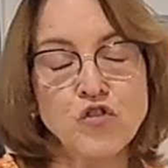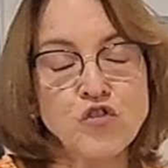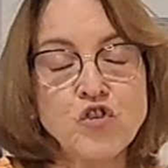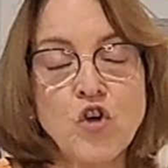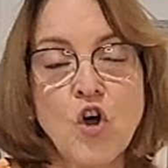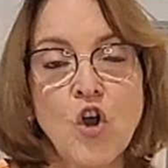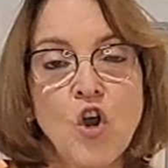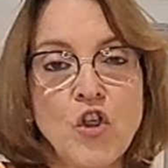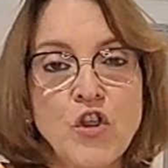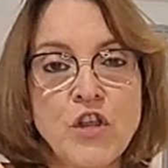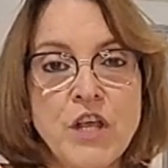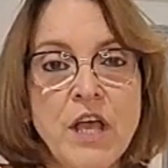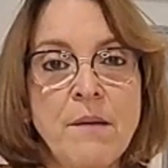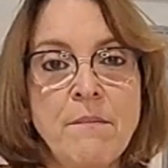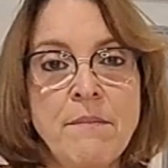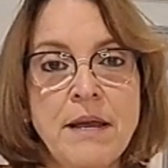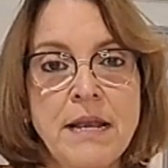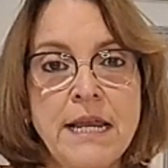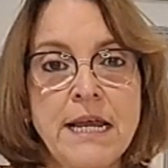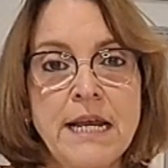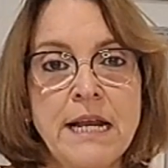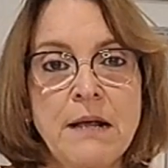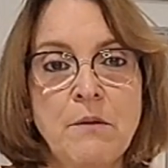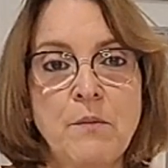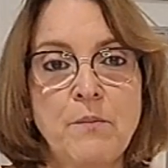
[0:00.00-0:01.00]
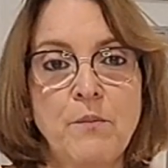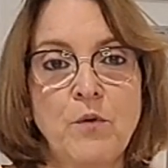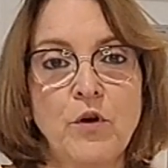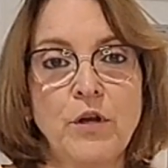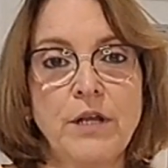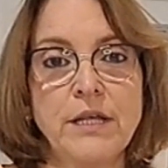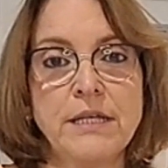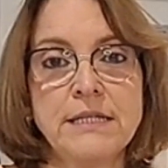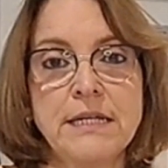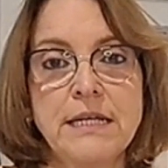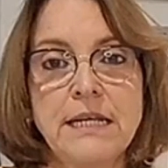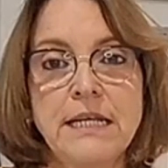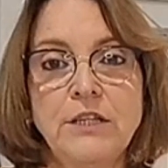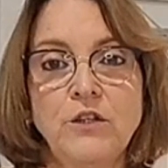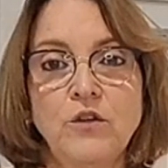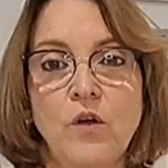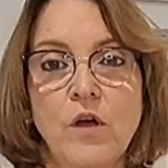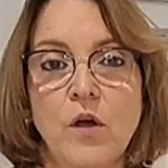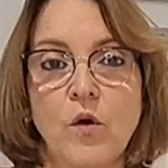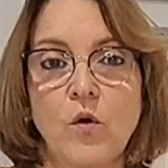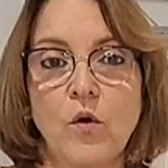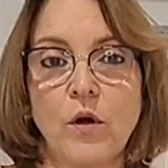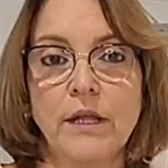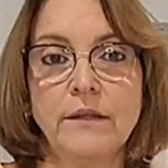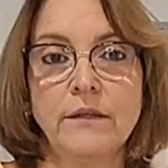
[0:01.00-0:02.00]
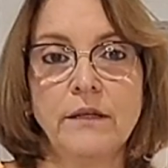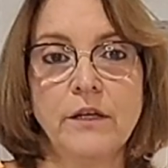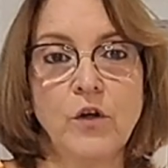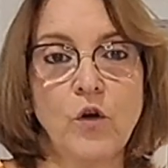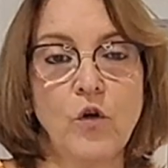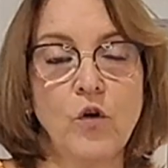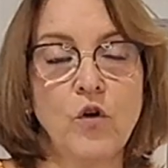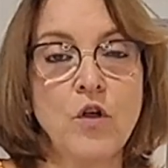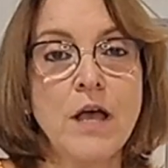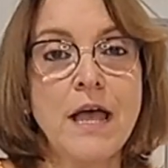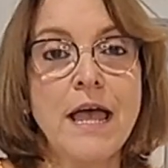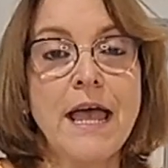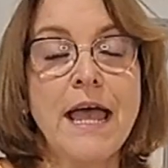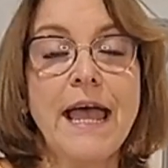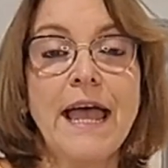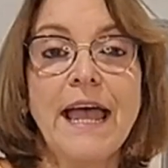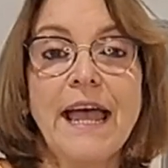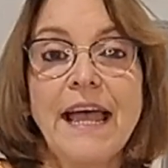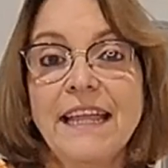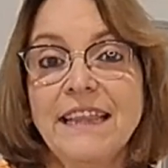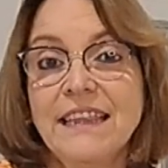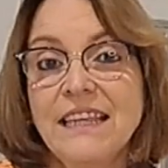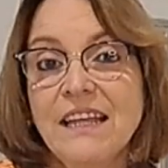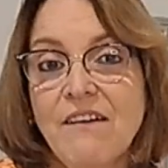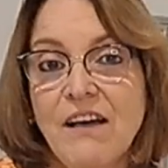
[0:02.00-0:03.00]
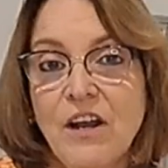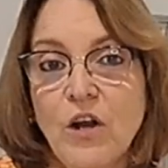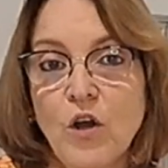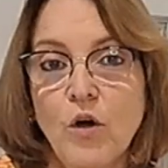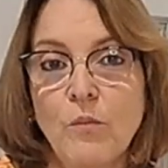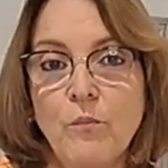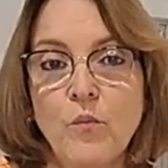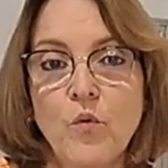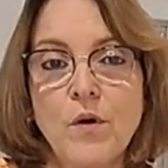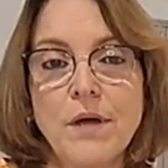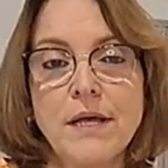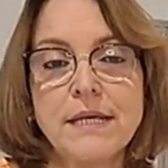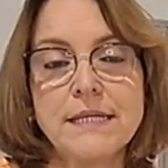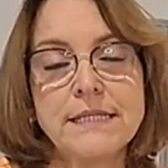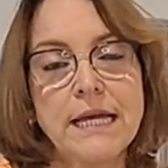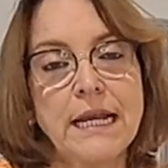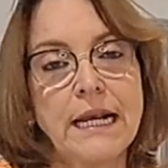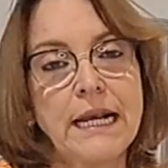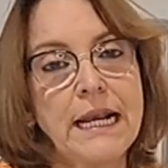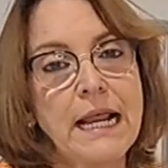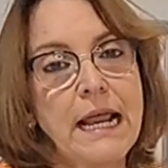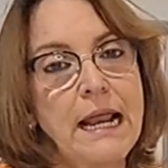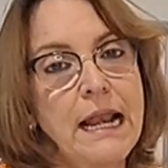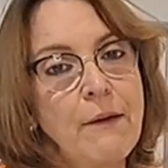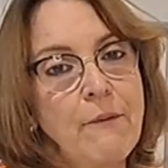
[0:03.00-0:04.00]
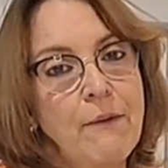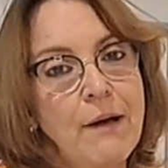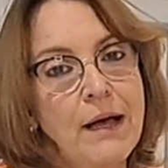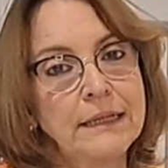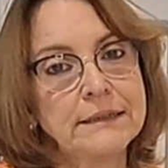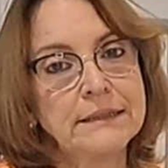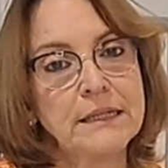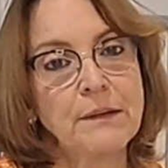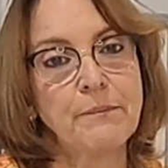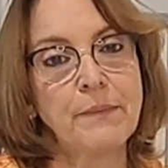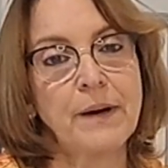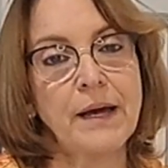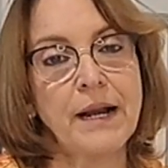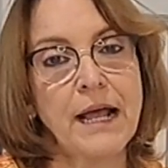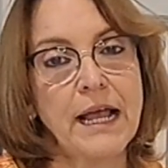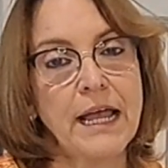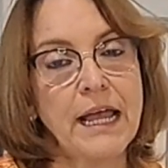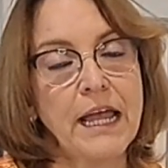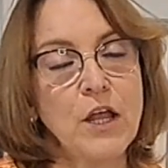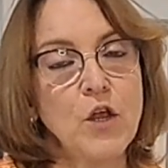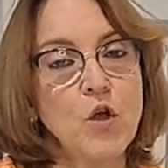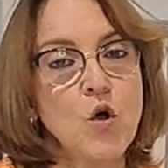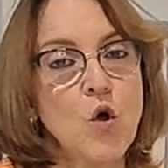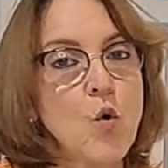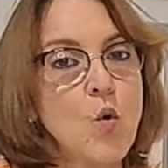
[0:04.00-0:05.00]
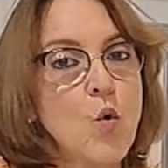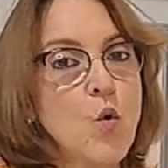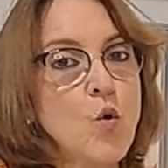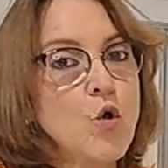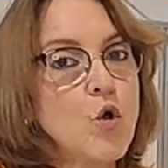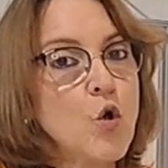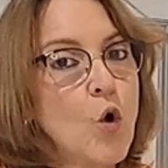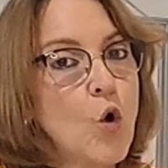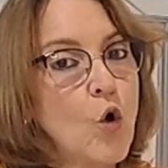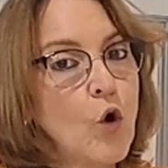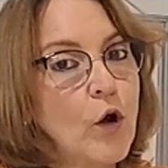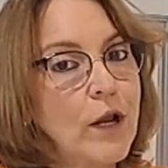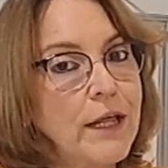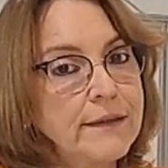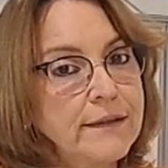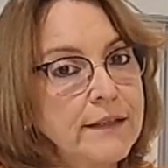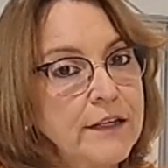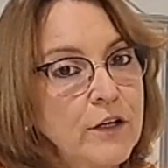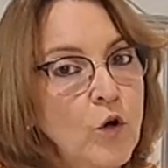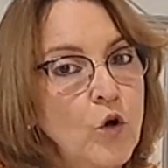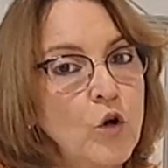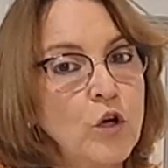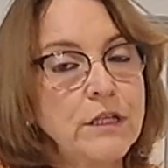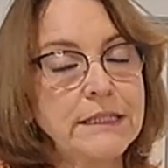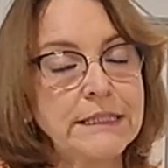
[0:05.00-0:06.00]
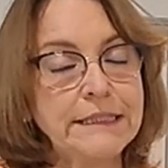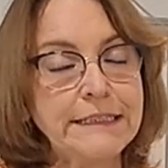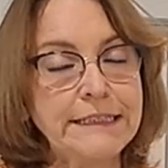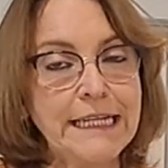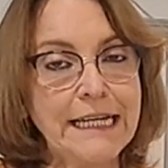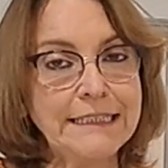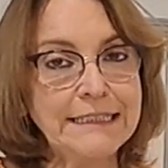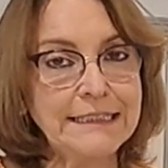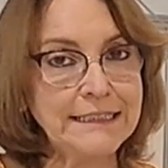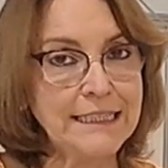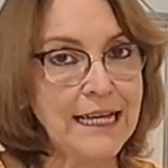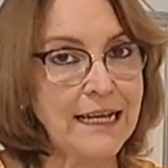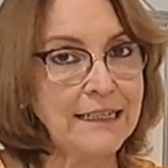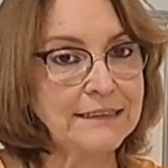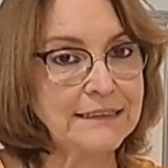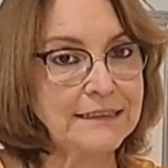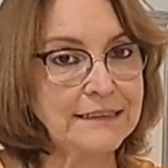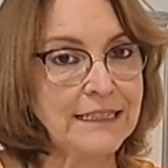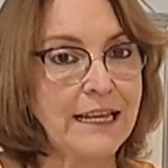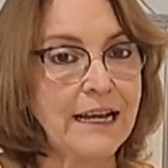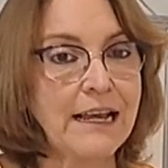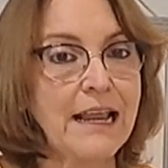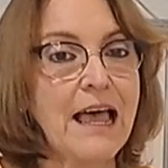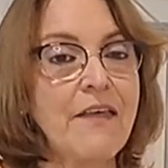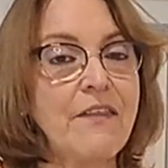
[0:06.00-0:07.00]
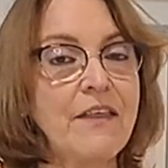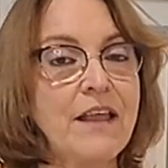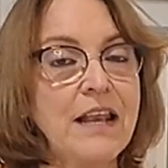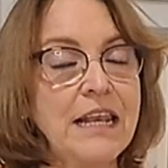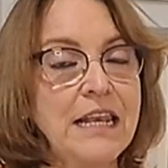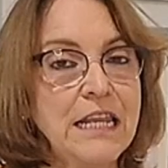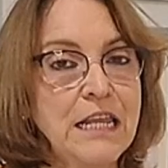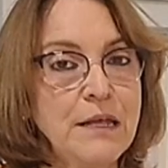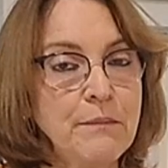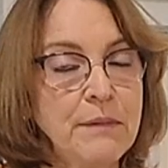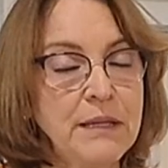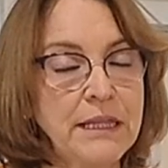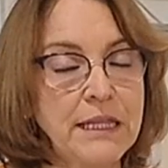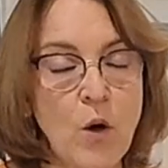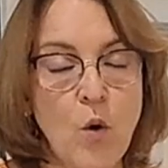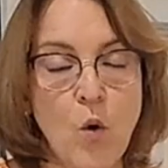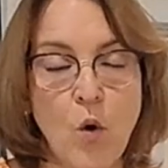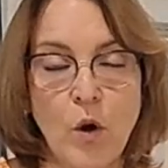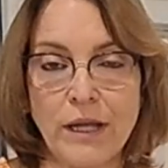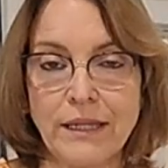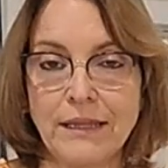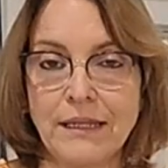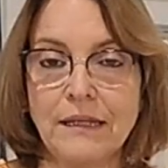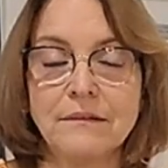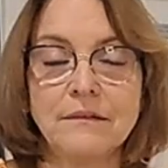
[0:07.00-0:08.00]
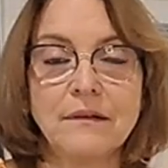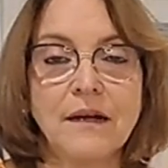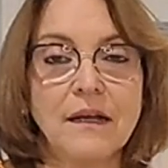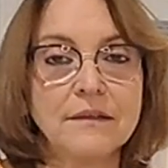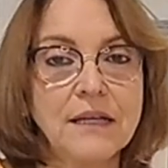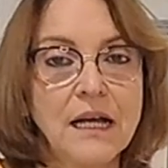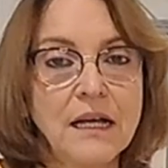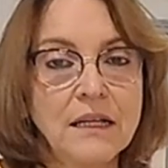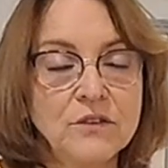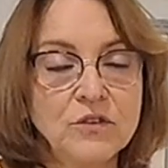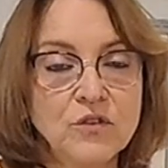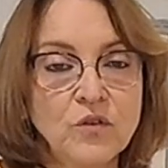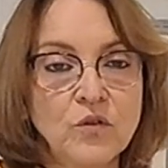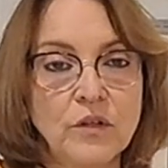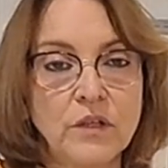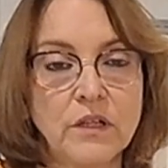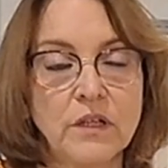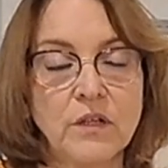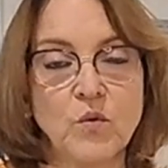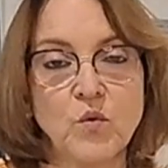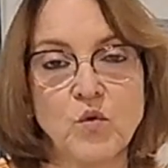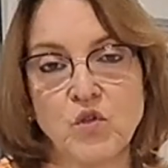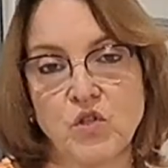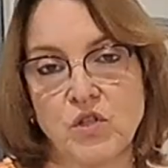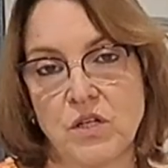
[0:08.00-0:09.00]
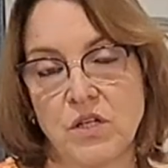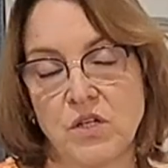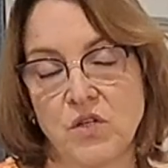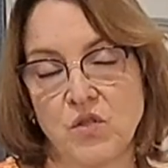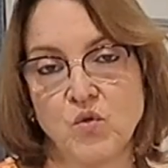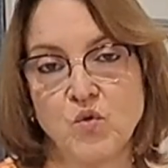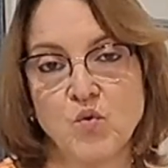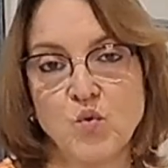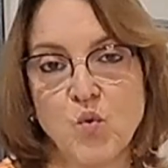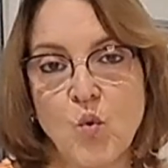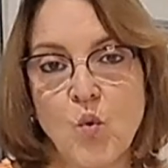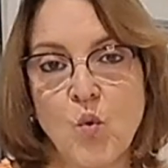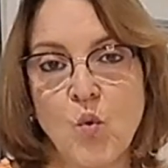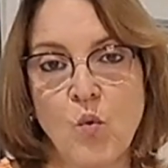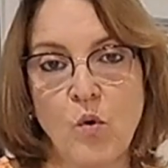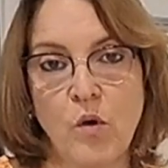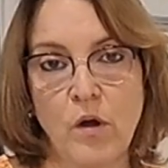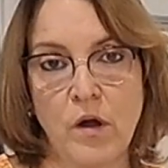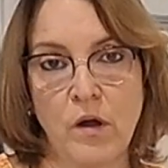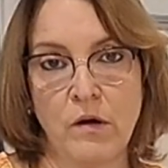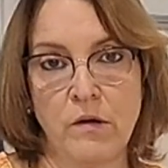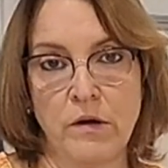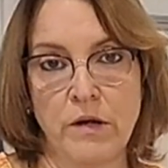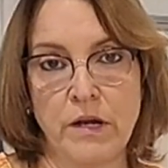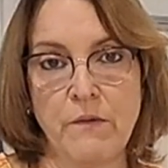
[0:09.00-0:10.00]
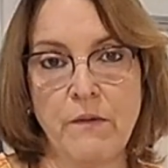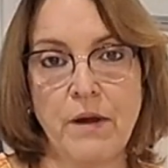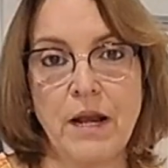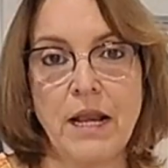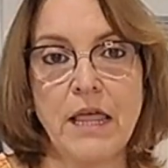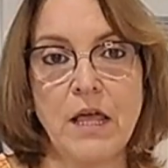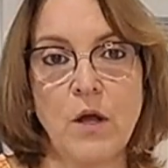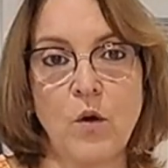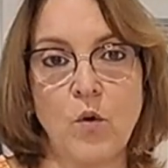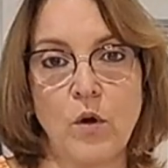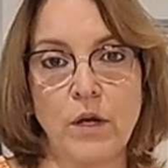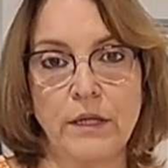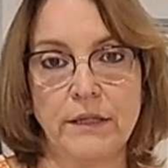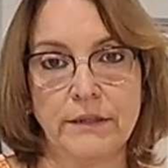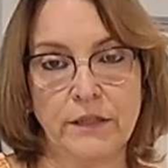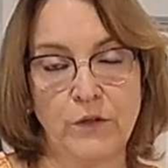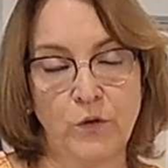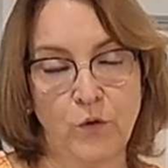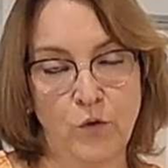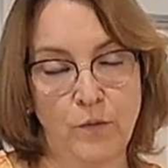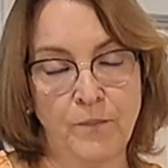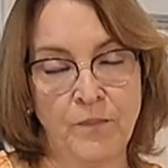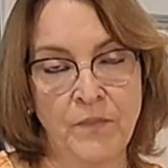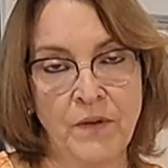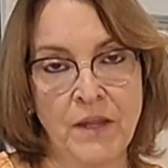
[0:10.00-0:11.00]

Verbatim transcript: solo 10 miligramos por decilitro de colesterol, este valor puede ser relevante para aquellos cuyo colesterol ya está cerca del límite o que están tratando de reducir sus eh, niveles de colesterol.